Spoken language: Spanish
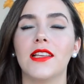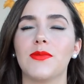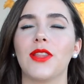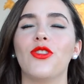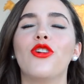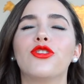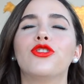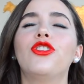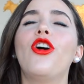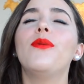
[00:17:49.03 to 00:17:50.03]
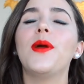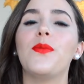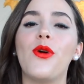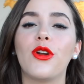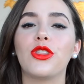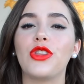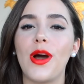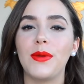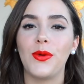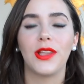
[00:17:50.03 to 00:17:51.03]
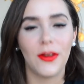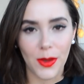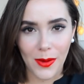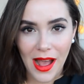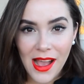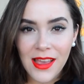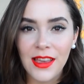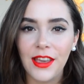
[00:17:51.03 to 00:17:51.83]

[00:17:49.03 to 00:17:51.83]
Les mando todo mi amor, toda mi buena vibra